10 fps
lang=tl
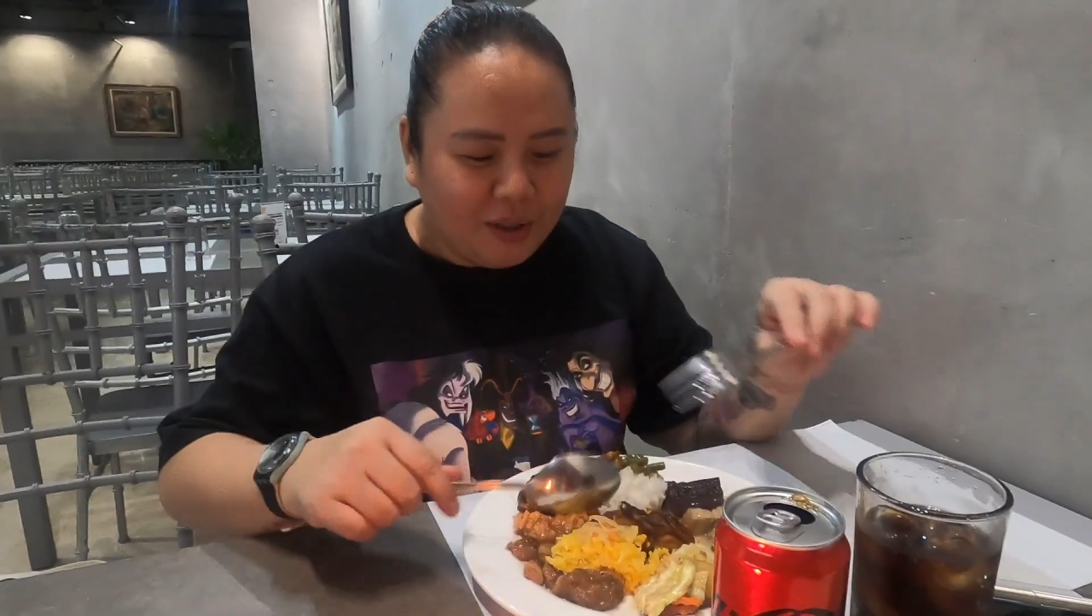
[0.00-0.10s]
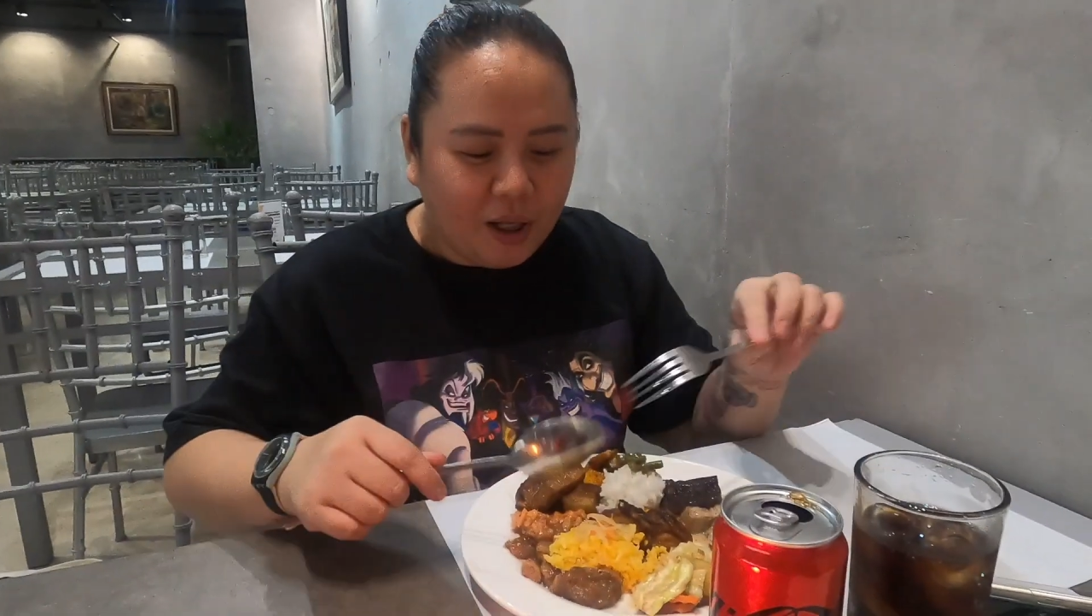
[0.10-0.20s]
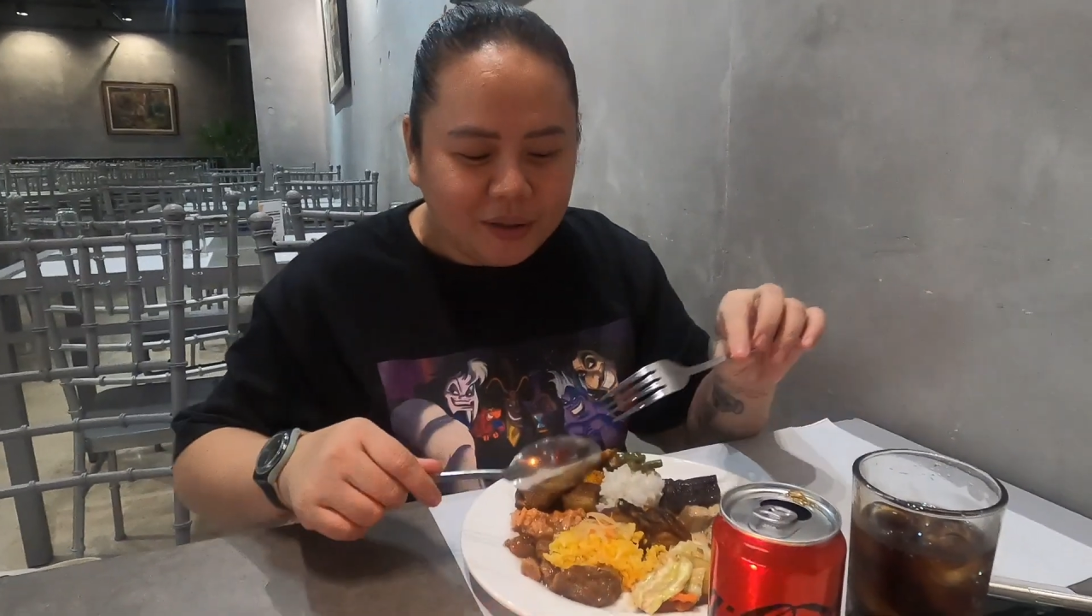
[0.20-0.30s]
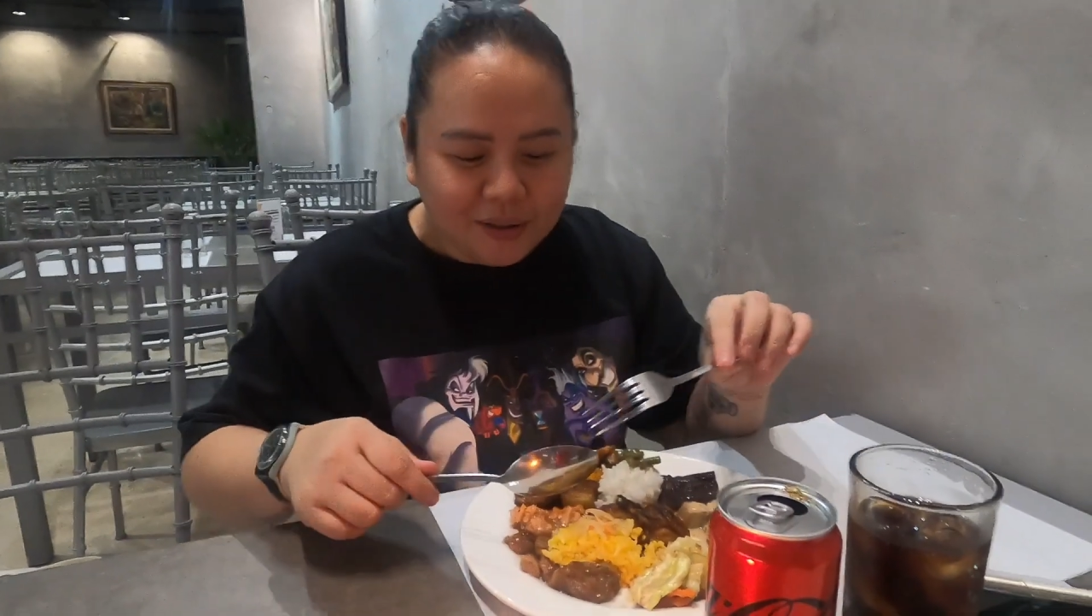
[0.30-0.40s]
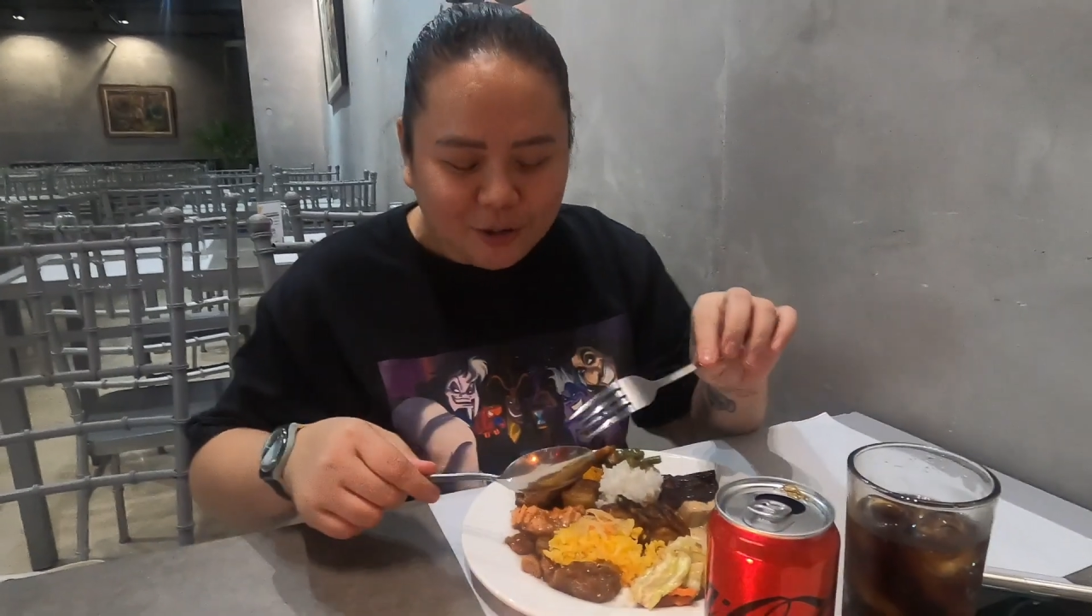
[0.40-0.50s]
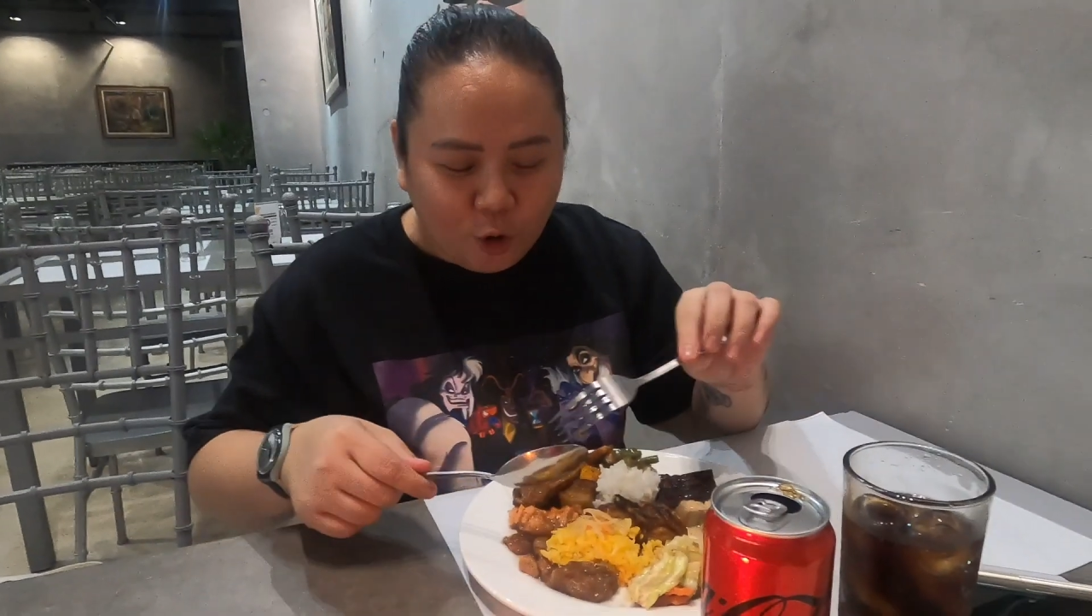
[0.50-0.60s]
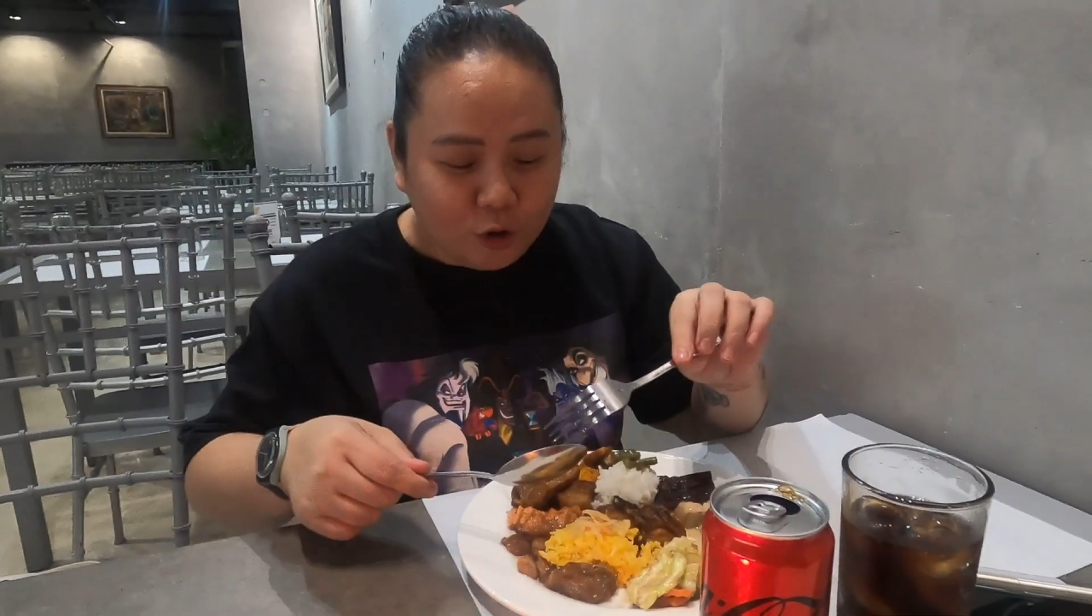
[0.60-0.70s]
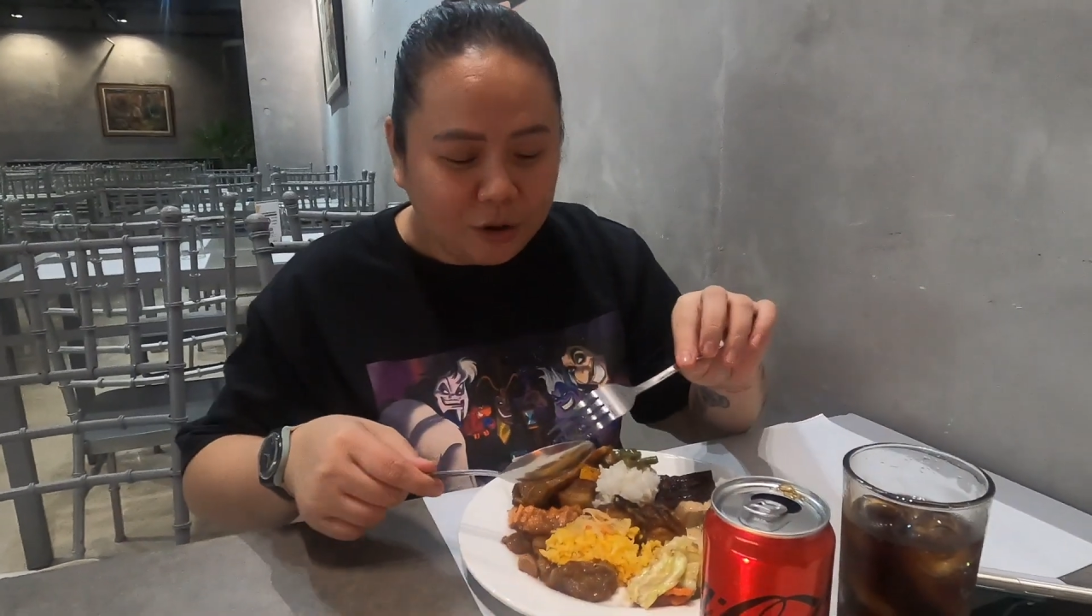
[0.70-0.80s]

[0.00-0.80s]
Dahil dito,